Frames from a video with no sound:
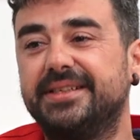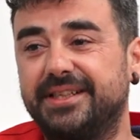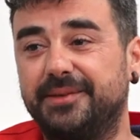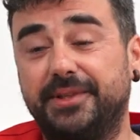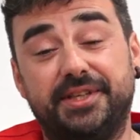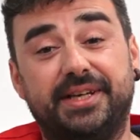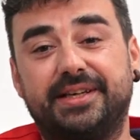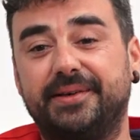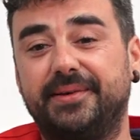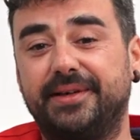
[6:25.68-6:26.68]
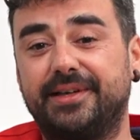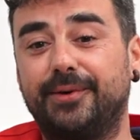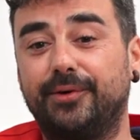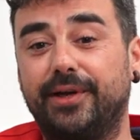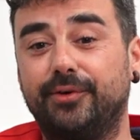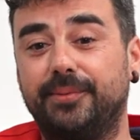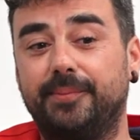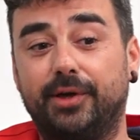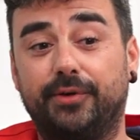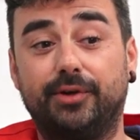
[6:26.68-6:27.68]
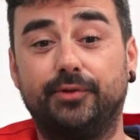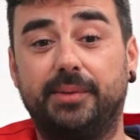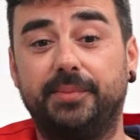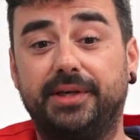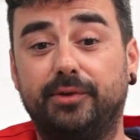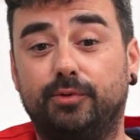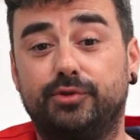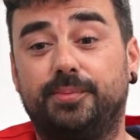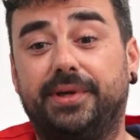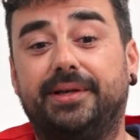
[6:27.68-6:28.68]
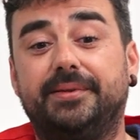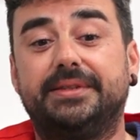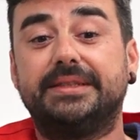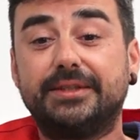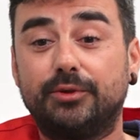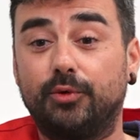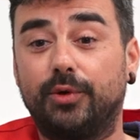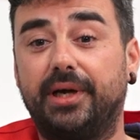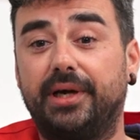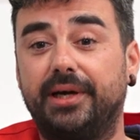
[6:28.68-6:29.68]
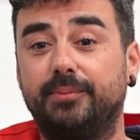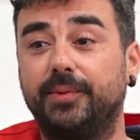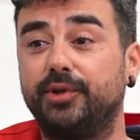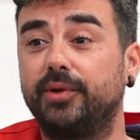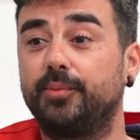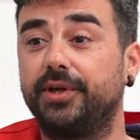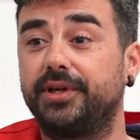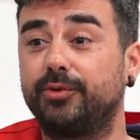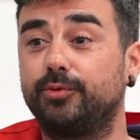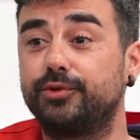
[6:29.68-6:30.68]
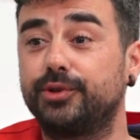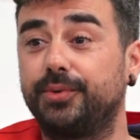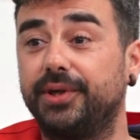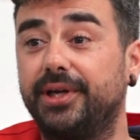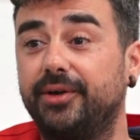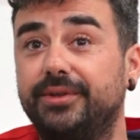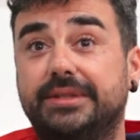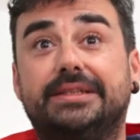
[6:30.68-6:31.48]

exactamente. Tienes que, valorarlo también, incluso para luego el momento de poner recursos, porque claro,